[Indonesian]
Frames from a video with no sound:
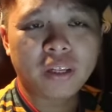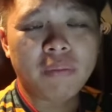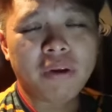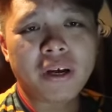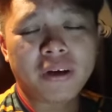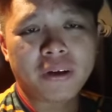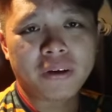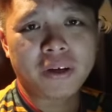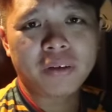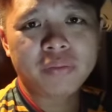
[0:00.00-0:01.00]
Dan pada
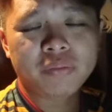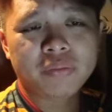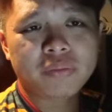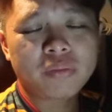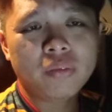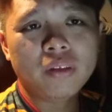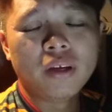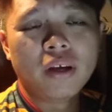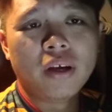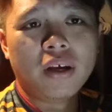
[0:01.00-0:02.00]
akhirnya,
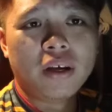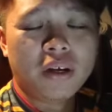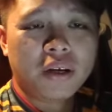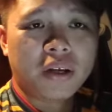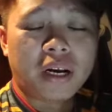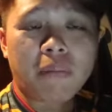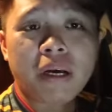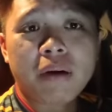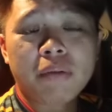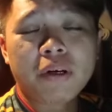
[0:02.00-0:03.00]

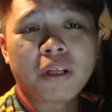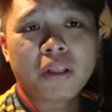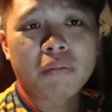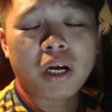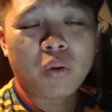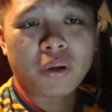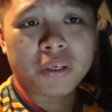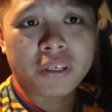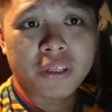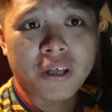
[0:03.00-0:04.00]
ramai yang berkata bahwa
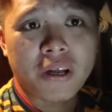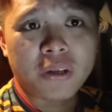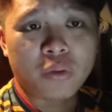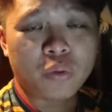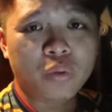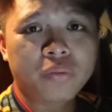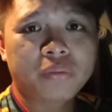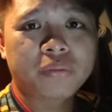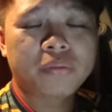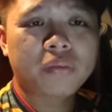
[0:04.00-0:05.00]
kenyataan itu
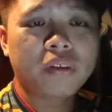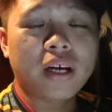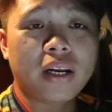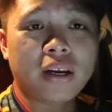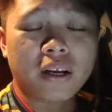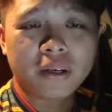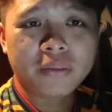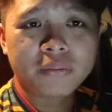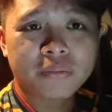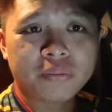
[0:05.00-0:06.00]
adalah
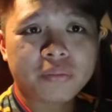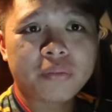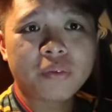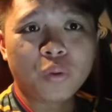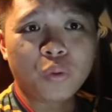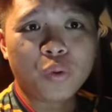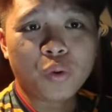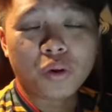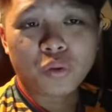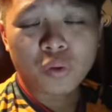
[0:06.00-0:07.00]

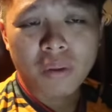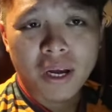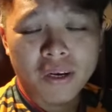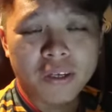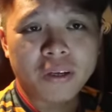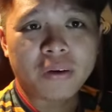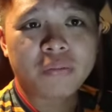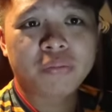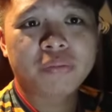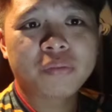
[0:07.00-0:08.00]
untuk Tun Mahathir.
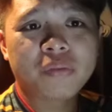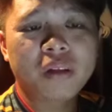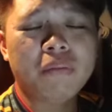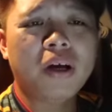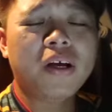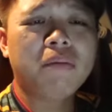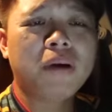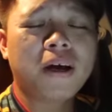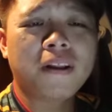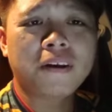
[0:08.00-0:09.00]
Bahkan
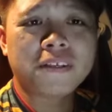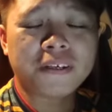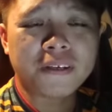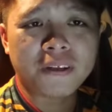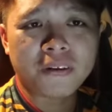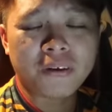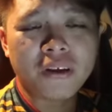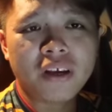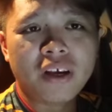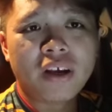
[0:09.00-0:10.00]
Mahathir
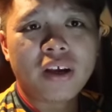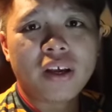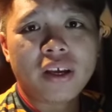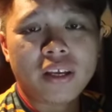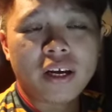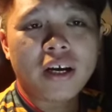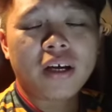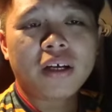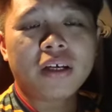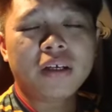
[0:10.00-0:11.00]
sendiri
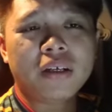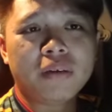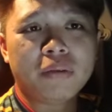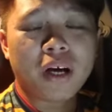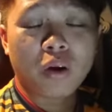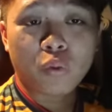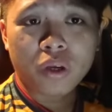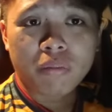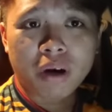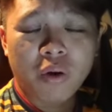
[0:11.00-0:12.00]
yang
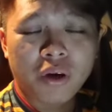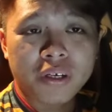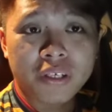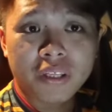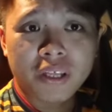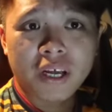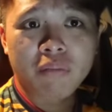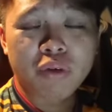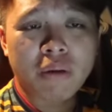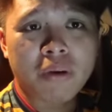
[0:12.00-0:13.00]
mengakui bahwa
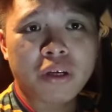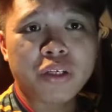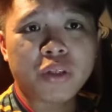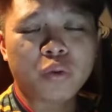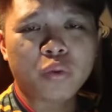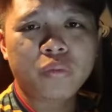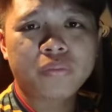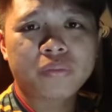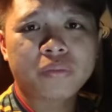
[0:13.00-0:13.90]
kenyataan PMX itu